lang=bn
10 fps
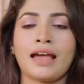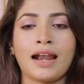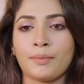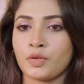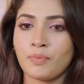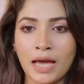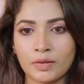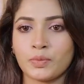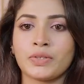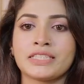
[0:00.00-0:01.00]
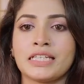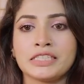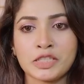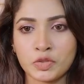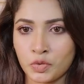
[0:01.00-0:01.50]
আর আমি খুব ভালো করেই জানি
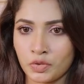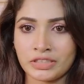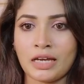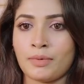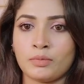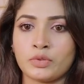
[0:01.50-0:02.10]
সেই যোগ্যতা আমার